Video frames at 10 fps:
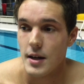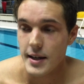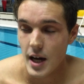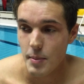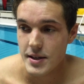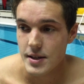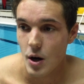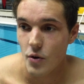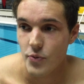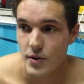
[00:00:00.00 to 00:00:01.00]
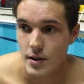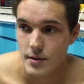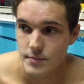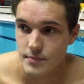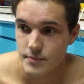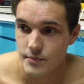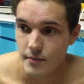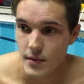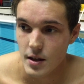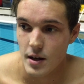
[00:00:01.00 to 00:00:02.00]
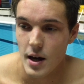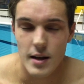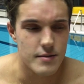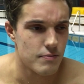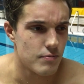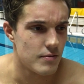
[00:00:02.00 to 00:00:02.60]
Ich habe jetzt auf, ja,